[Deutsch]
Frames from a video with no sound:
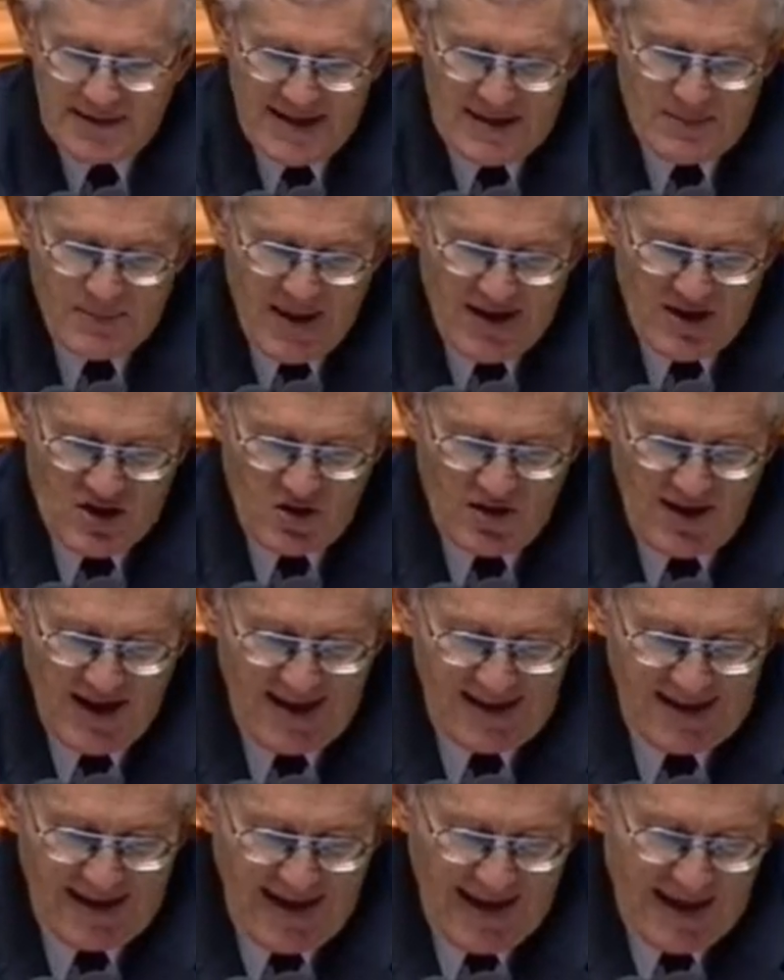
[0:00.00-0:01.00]
des
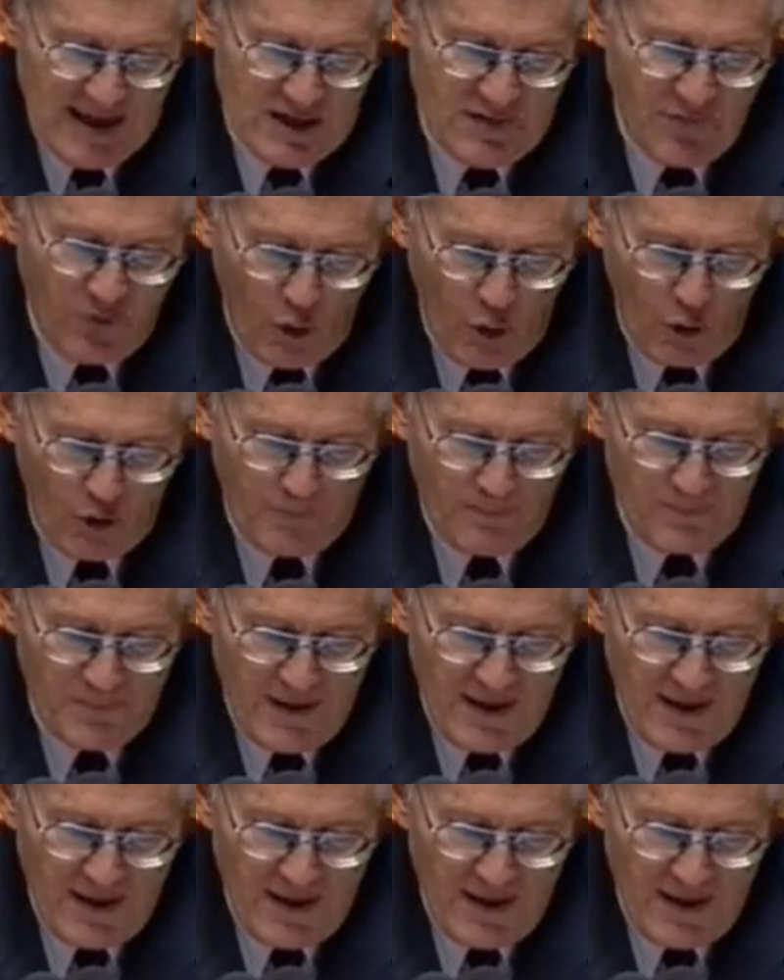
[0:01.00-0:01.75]
Personalrechts vor.